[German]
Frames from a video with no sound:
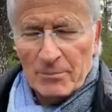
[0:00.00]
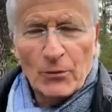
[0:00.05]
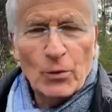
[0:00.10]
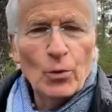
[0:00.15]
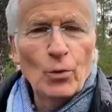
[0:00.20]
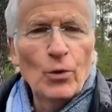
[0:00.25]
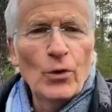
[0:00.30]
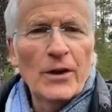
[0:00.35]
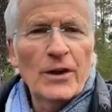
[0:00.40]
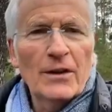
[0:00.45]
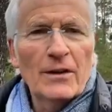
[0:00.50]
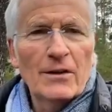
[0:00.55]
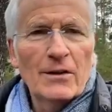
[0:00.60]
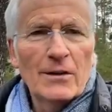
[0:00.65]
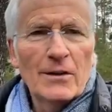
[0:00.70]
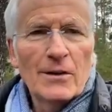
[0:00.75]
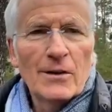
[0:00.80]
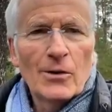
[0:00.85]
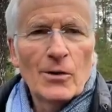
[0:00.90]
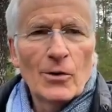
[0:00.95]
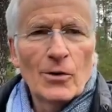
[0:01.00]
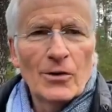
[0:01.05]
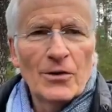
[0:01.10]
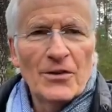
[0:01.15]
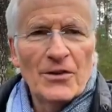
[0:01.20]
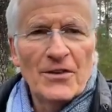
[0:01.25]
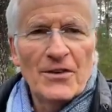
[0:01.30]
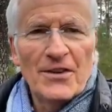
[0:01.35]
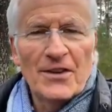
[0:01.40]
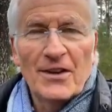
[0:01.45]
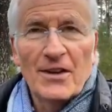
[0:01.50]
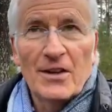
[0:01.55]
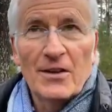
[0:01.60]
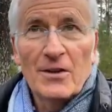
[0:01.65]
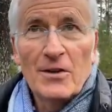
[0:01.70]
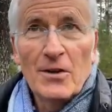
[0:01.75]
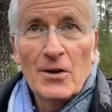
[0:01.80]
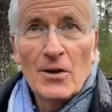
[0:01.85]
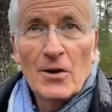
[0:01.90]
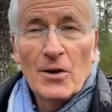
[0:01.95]
bleibt ruhig und
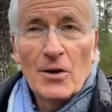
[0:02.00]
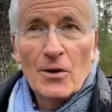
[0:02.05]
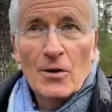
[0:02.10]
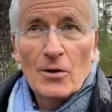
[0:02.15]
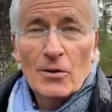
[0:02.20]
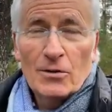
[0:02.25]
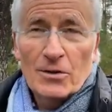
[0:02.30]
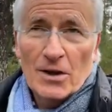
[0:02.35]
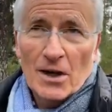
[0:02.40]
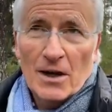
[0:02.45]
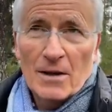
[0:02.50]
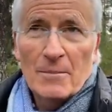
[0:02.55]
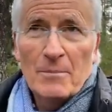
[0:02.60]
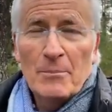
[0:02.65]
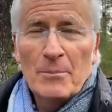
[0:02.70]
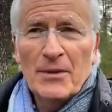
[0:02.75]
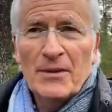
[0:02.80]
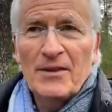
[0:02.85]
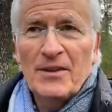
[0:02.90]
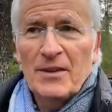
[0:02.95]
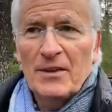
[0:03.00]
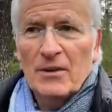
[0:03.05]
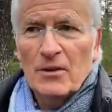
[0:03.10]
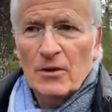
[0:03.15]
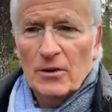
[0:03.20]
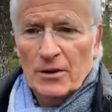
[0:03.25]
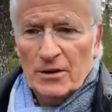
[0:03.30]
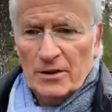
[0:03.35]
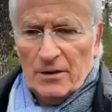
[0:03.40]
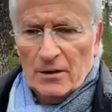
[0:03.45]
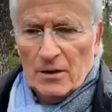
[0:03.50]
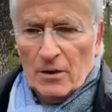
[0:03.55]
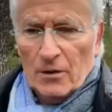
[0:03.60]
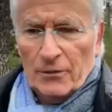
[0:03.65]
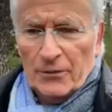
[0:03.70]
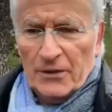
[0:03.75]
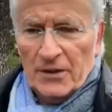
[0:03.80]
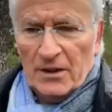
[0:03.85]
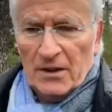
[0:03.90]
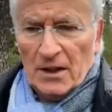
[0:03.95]
äh, ja, besinnt
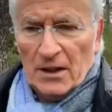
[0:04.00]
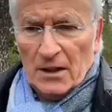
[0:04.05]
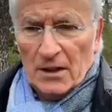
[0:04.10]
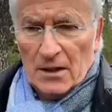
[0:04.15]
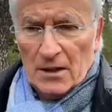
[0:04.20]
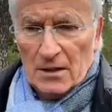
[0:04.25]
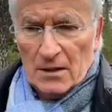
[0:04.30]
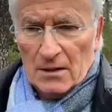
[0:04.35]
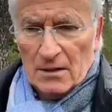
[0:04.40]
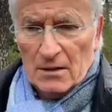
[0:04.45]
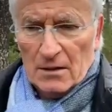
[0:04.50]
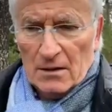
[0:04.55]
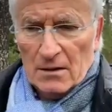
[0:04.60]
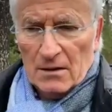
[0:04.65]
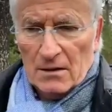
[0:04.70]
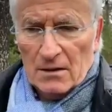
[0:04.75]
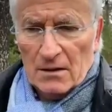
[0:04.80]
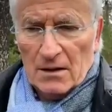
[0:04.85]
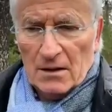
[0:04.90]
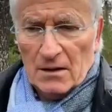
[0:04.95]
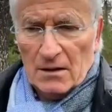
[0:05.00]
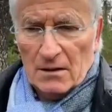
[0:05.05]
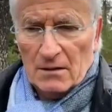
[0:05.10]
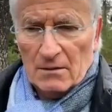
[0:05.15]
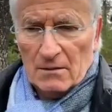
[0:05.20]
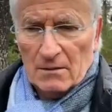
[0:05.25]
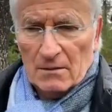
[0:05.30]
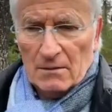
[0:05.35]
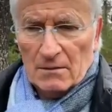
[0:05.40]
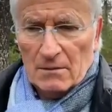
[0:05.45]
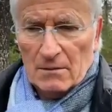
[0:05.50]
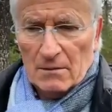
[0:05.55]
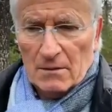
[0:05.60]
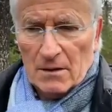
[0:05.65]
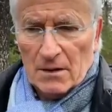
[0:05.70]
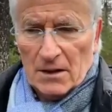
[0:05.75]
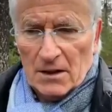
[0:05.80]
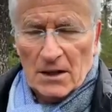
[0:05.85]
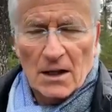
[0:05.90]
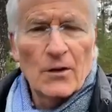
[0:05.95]
euch auf die Dinge, die
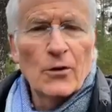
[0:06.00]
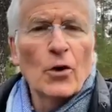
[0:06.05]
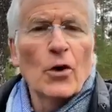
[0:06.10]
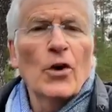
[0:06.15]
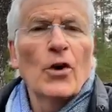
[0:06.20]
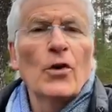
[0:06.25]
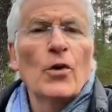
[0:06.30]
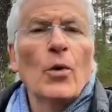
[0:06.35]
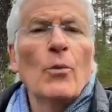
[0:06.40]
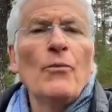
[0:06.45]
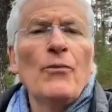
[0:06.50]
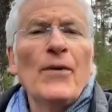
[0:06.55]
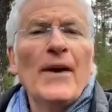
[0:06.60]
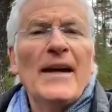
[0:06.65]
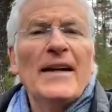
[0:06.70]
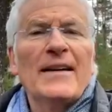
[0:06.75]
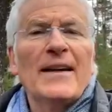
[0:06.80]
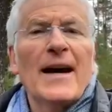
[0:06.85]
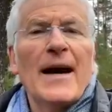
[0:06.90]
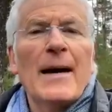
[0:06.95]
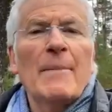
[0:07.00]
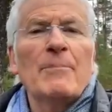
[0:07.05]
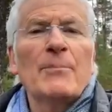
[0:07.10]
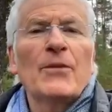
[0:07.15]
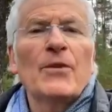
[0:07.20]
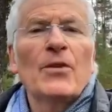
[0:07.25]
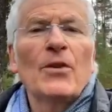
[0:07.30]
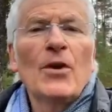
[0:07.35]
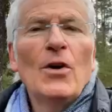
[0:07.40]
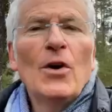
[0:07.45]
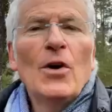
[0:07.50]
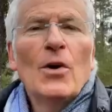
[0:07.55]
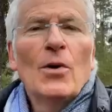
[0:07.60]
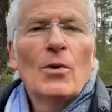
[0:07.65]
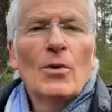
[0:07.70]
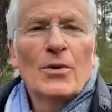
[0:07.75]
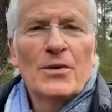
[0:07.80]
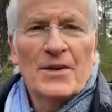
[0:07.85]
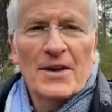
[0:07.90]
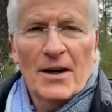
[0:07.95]
ihr in eurem Umfeld habt
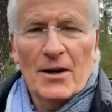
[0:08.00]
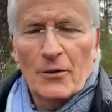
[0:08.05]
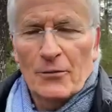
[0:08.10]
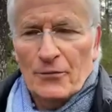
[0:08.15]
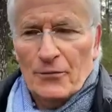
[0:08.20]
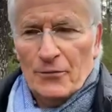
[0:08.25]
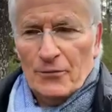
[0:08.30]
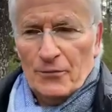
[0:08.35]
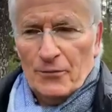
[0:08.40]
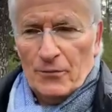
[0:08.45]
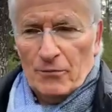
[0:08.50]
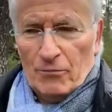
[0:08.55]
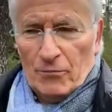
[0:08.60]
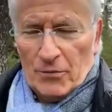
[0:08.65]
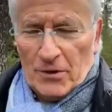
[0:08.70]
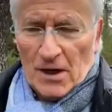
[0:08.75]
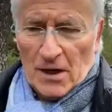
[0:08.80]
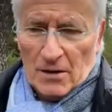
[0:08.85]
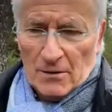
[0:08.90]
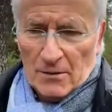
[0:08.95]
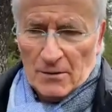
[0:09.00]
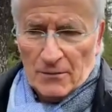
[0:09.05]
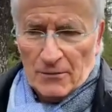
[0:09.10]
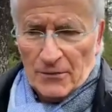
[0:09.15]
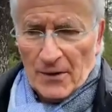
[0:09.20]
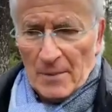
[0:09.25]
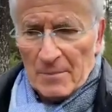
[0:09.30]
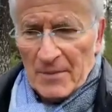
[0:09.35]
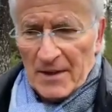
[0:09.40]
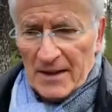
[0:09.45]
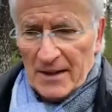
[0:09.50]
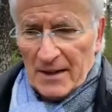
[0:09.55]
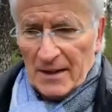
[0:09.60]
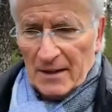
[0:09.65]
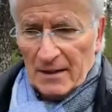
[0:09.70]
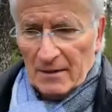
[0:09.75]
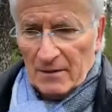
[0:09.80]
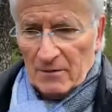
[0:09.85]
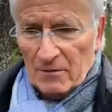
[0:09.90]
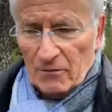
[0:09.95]
und auf ja,
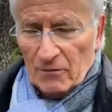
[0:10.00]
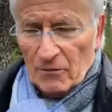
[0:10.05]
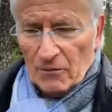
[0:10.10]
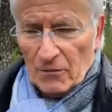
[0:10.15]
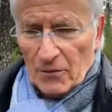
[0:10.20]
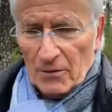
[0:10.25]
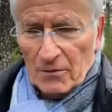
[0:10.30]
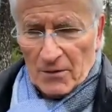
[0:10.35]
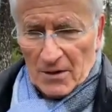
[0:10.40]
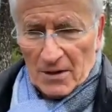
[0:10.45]
Familien.